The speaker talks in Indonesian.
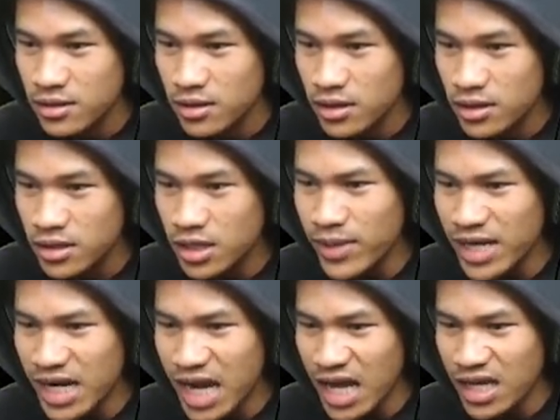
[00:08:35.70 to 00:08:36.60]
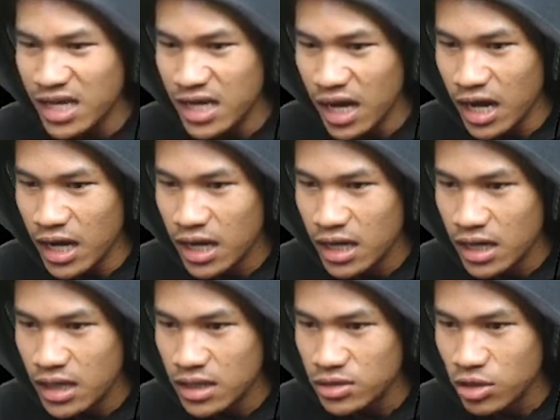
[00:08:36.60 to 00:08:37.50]
Ini kemana lagi ya?
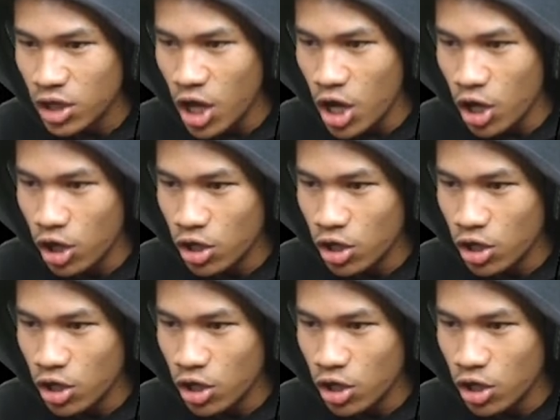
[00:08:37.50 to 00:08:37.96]
Tolong.